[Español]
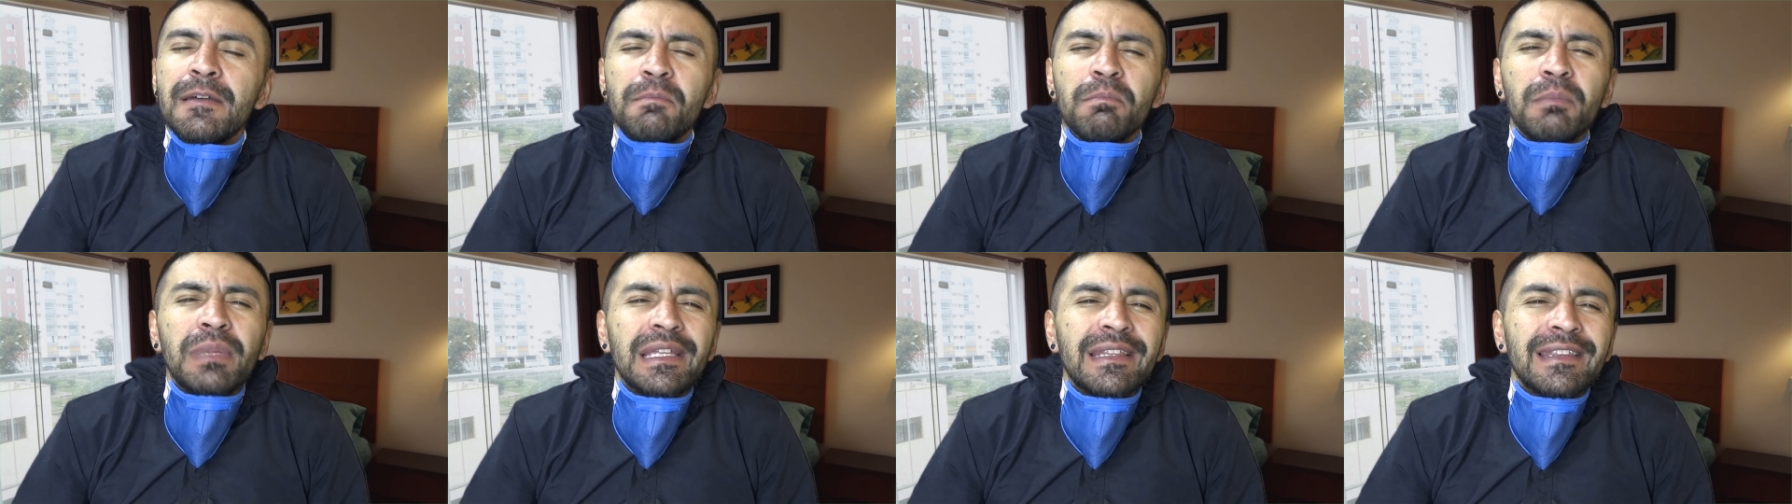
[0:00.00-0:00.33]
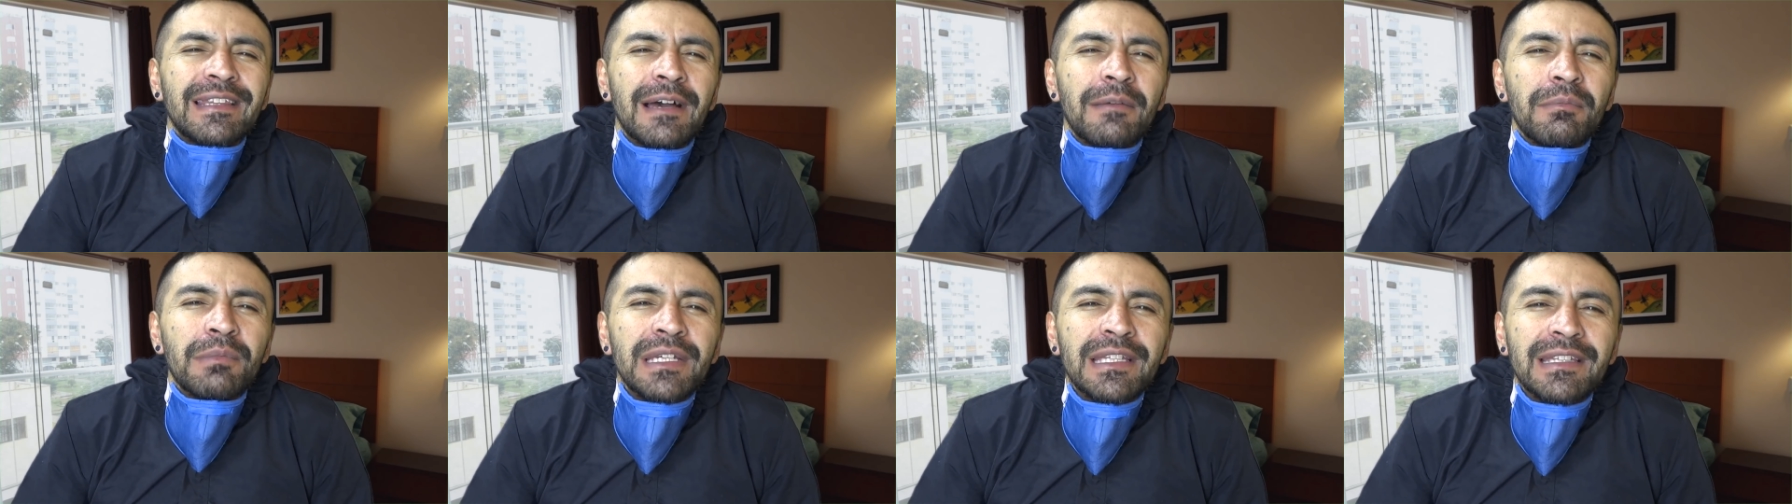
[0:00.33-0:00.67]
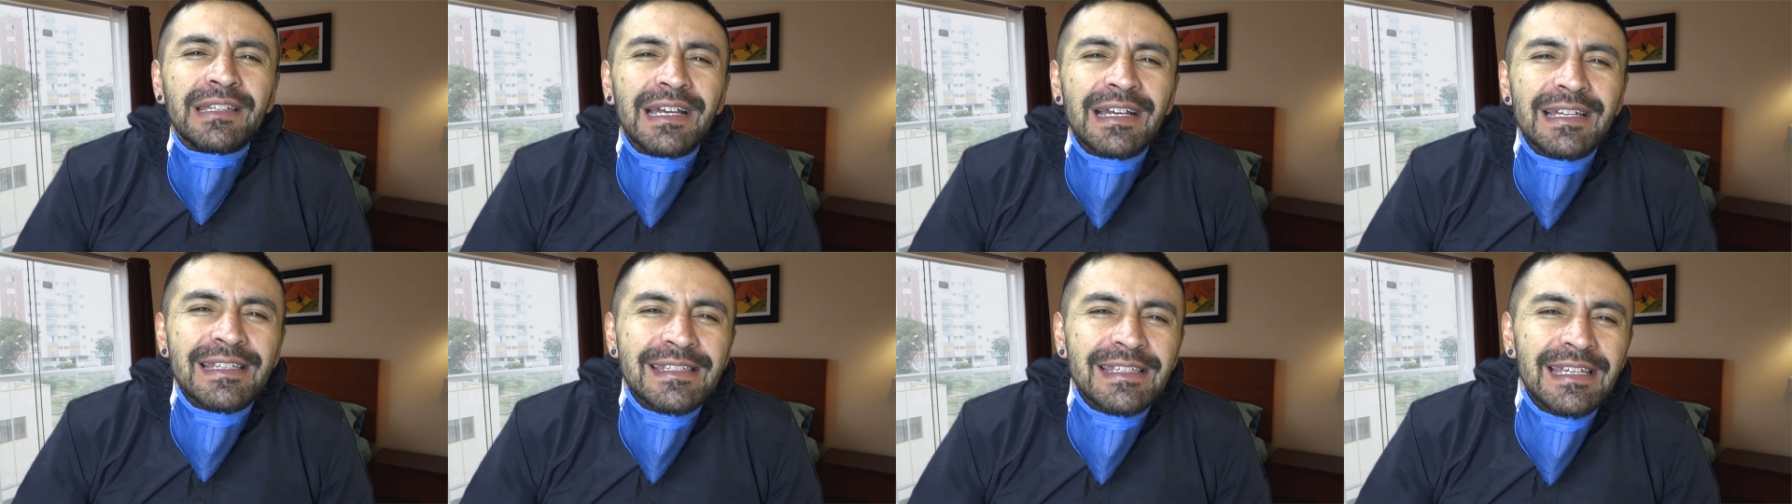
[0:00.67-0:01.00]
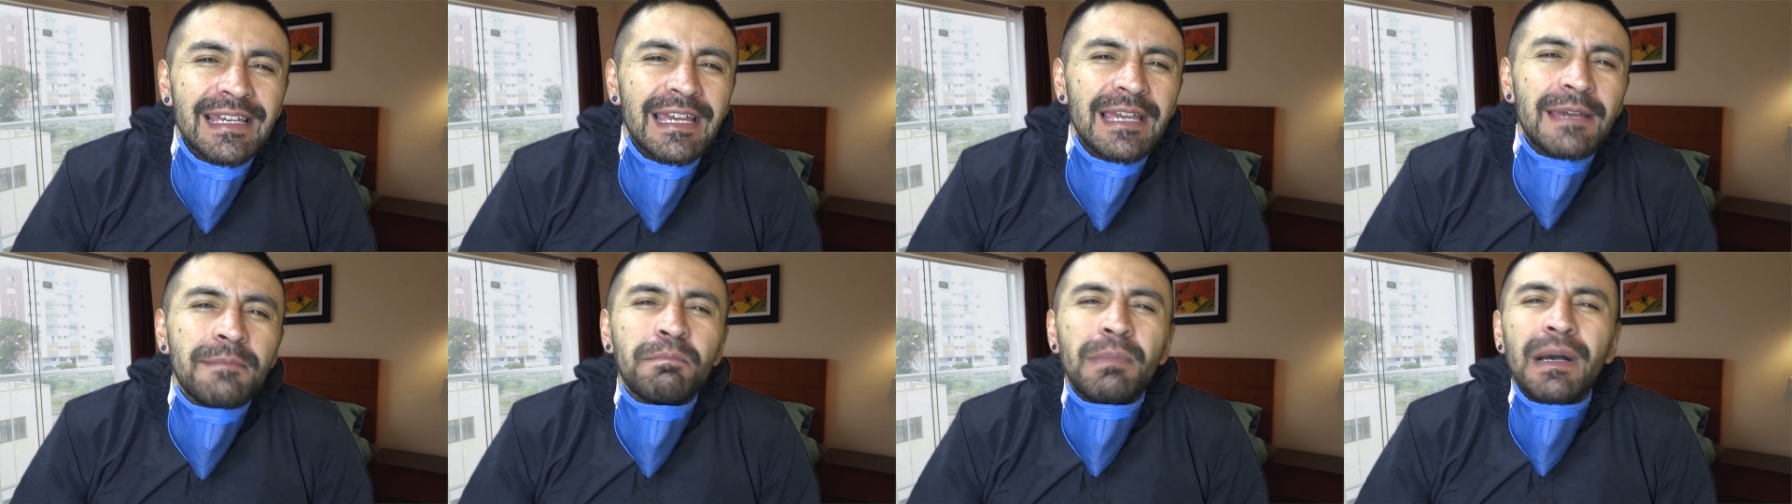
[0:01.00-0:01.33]
vitamina
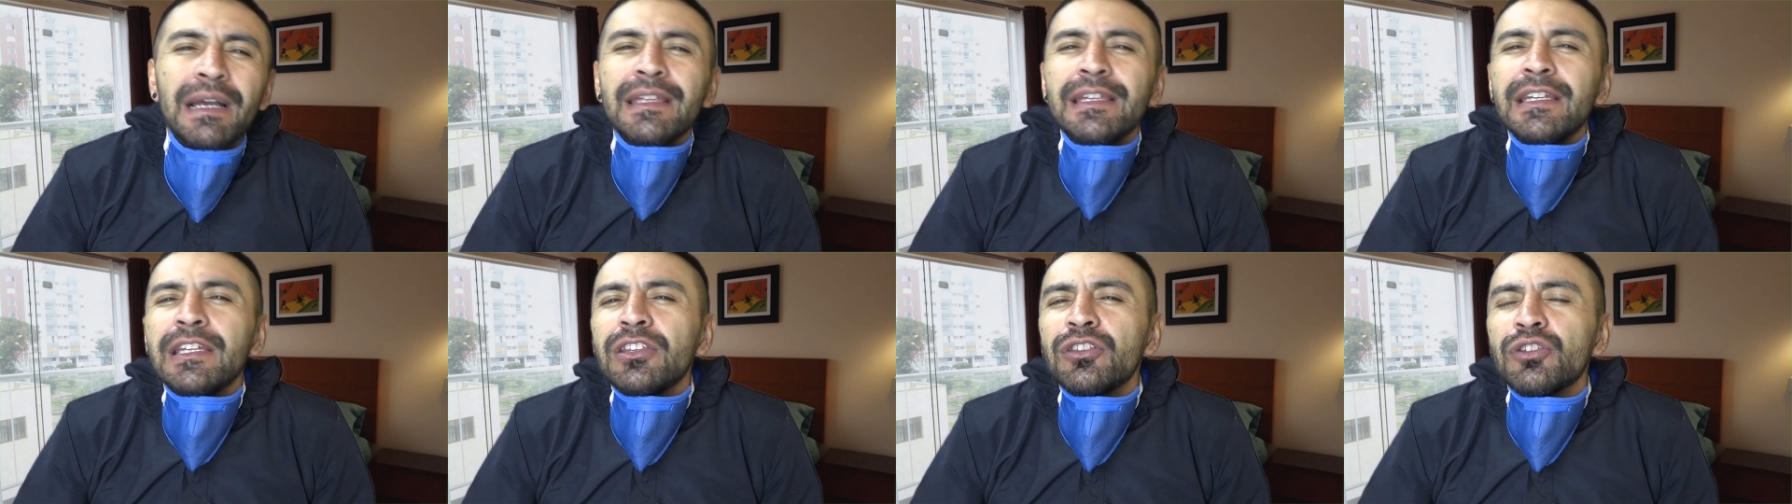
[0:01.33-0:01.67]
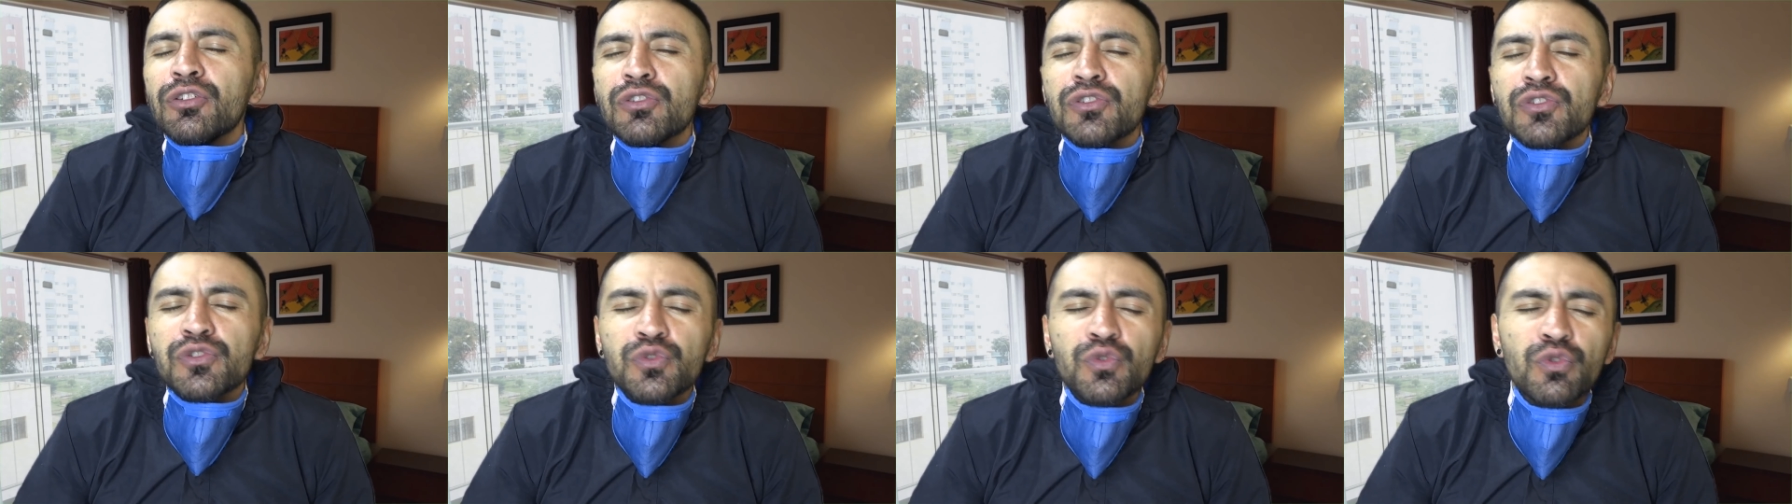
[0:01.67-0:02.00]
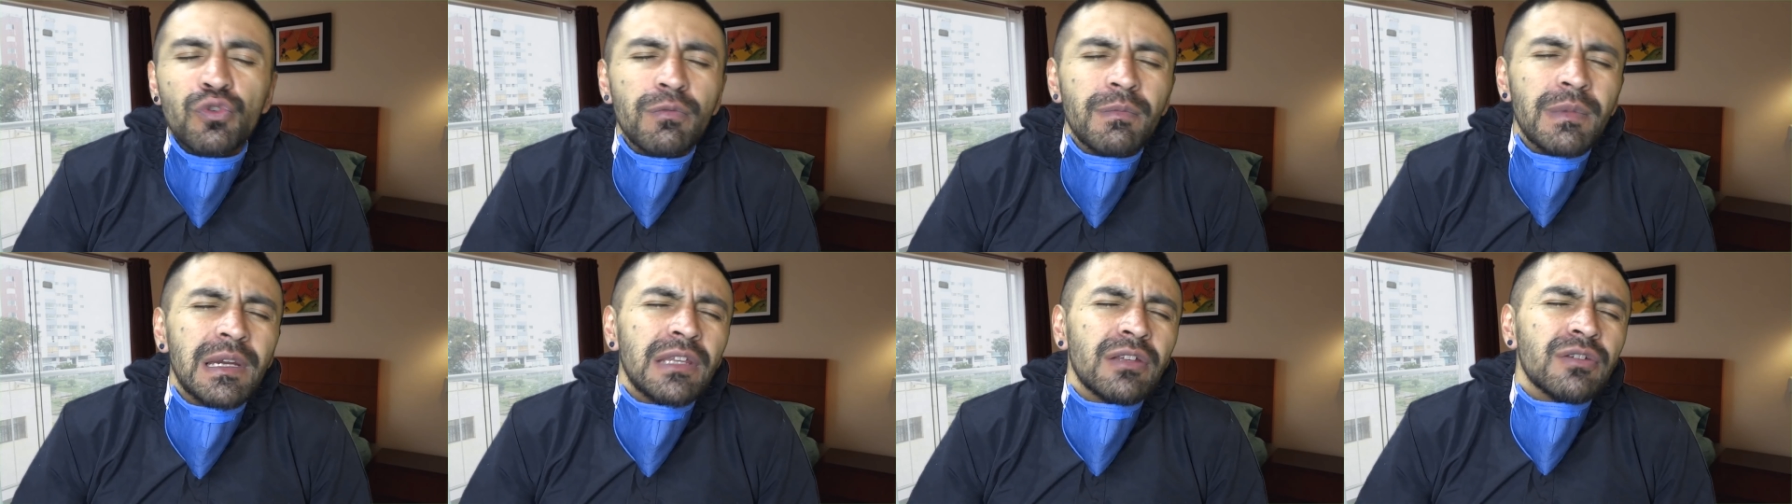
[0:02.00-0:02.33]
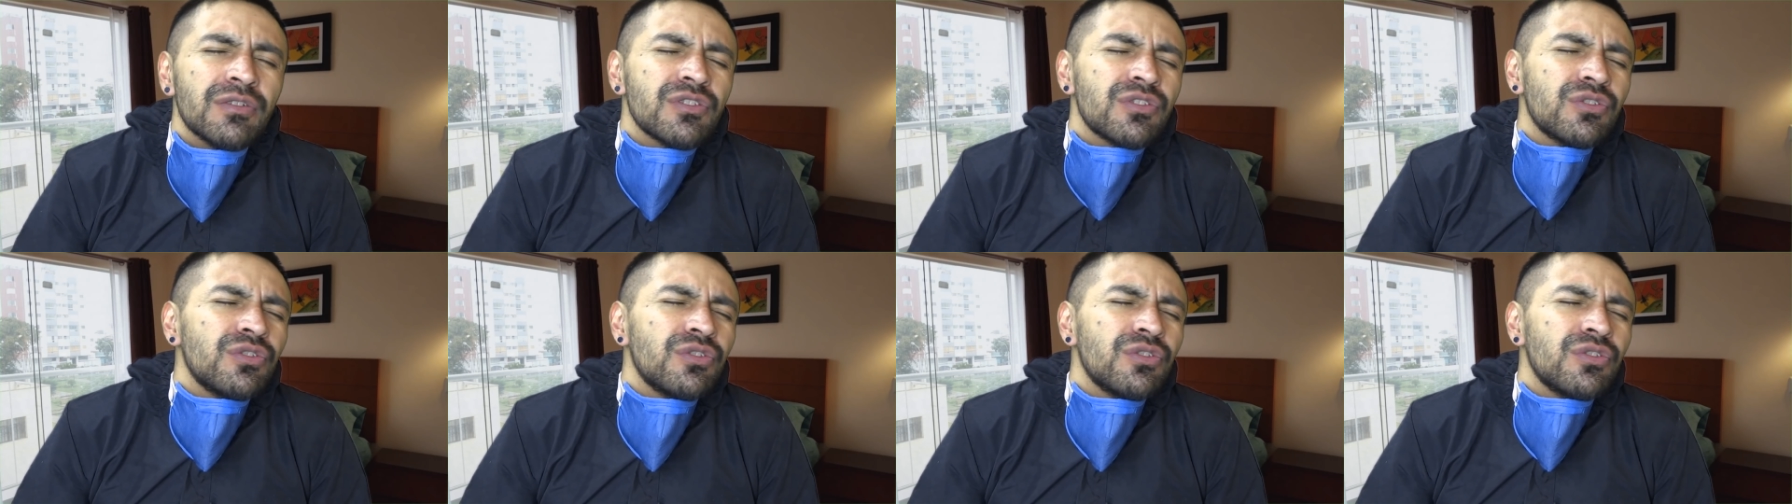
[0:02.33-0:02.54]
C, pañitos húmedos,